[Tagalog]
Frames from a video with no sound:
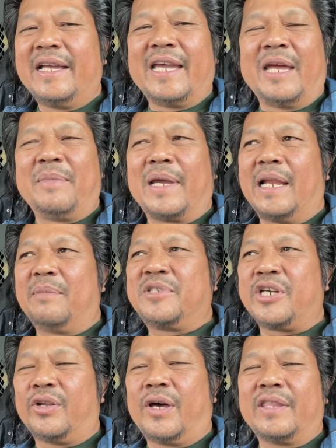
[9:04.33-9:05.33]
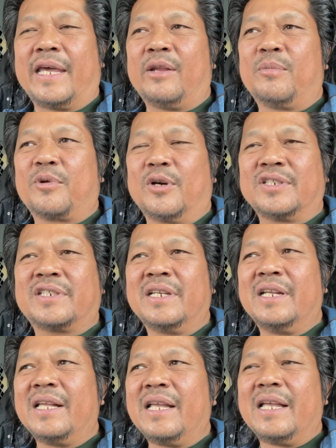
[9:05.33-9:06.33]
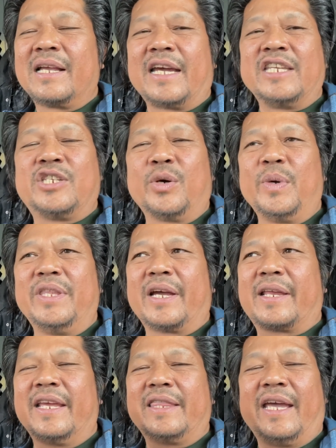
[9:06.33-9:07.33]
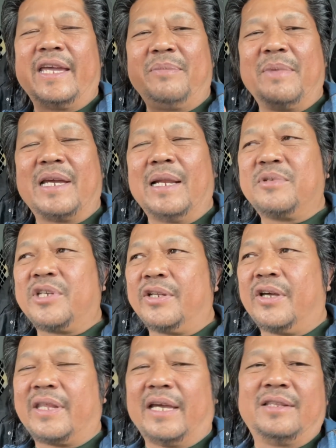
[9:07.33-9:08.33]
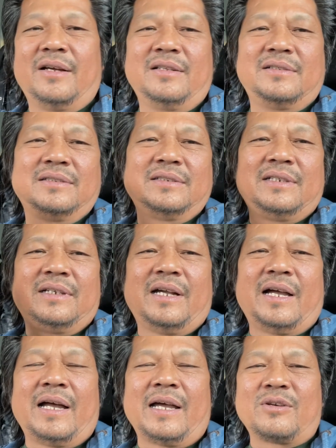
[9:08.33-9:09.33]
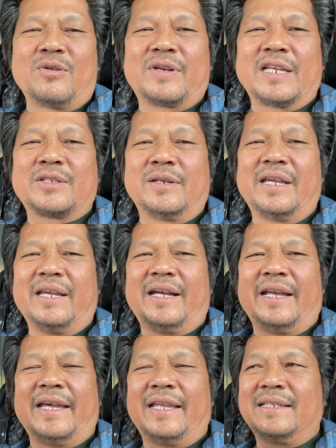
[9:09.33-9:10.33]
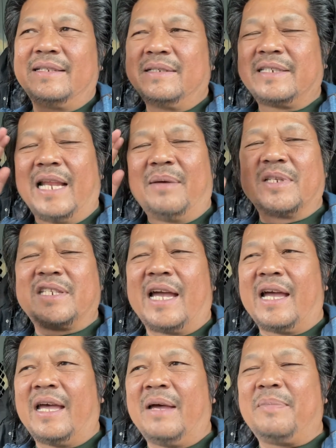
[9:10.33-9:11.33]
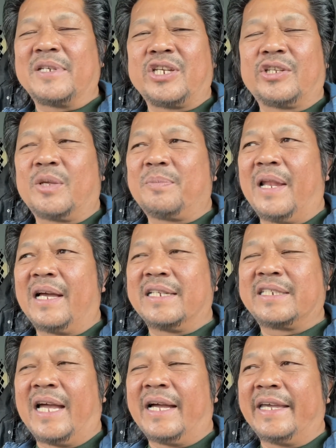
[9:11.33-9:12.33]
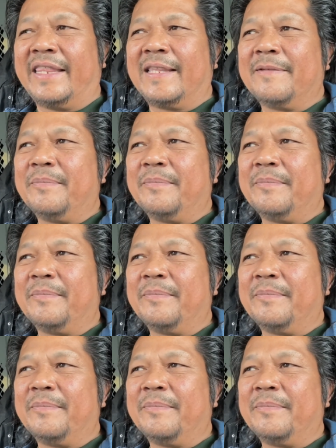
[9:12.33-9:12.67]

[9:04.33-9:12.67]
And Miguel Love shoutout. And of course, kay Joey the Great. Ayan, Miguel Love shoutout idol. Uh, congrats ulit. Ayan, salamat sa pa-shoutout palagi sa akin.